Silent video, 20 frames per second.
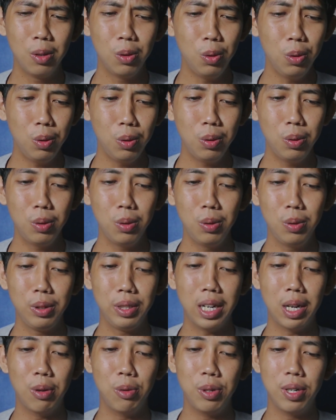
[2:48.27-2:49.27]
Huhuhu
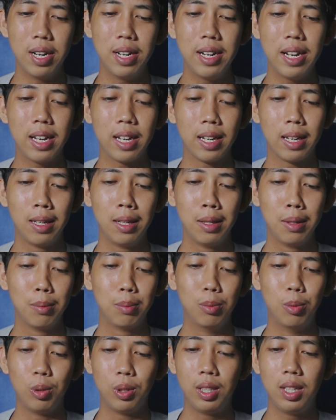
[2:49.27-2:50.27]
ya udah deh
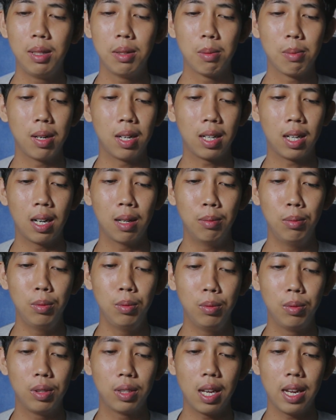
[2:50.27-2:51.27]
Mungkin mamah
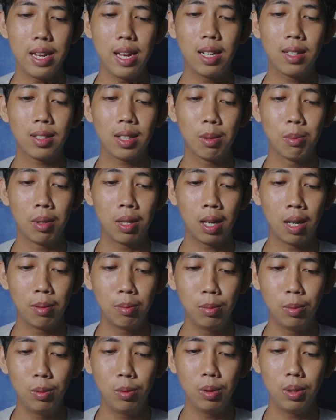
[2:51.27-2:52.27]
kamu sayang sama
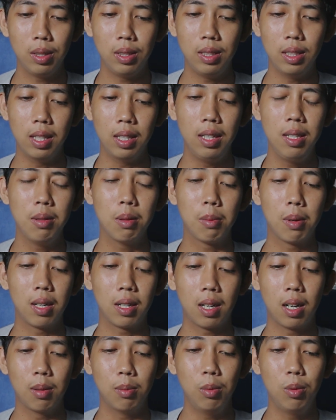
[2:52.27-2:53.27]
kamu Jadi
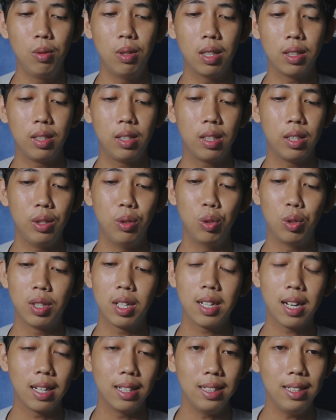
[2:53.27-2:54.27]
mamah kamu ngasih
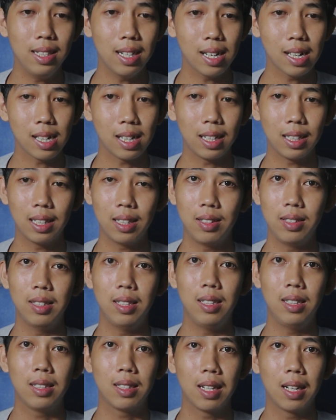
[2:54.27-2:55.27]
kejutan hadiah kata si
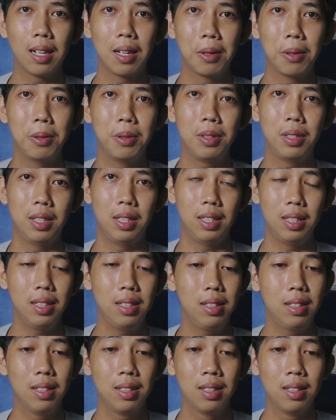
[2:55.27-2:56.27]
Risa Oke okay.
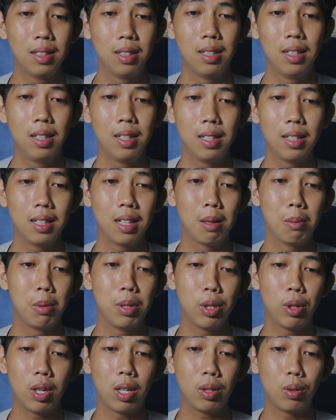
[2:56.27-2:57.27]

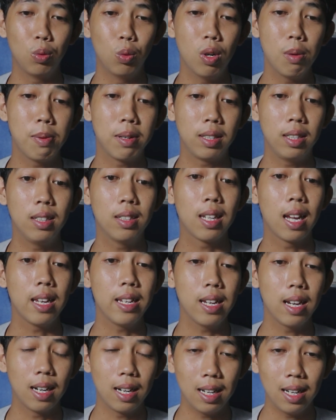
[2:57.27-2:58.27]
Namanya orang tua pasti
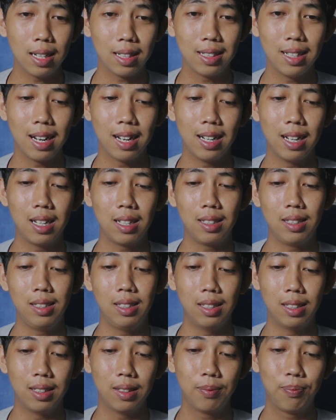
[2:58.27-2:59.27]
sayang lah ke
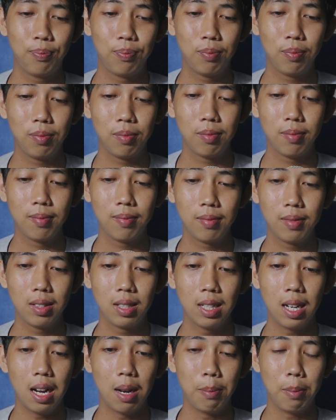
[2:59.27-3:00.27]
anaknya
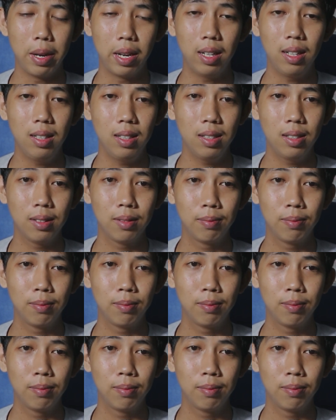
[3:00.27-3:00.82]
Amel